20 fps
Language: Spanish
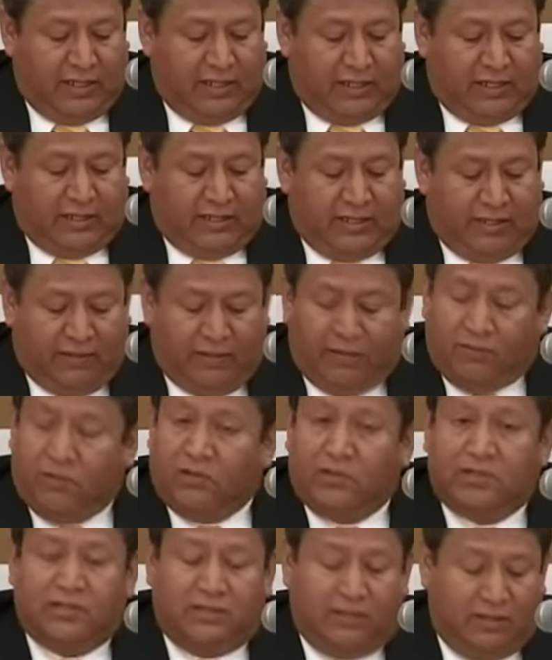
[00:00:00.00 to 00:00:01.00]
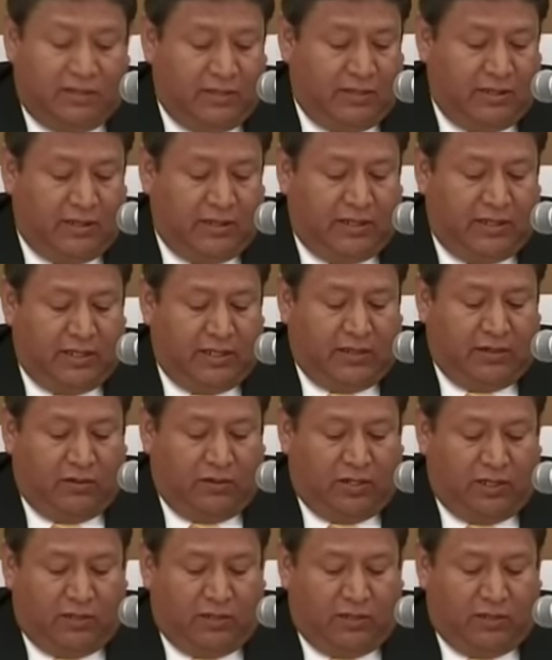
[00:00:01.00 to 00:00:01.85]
Sabemos que con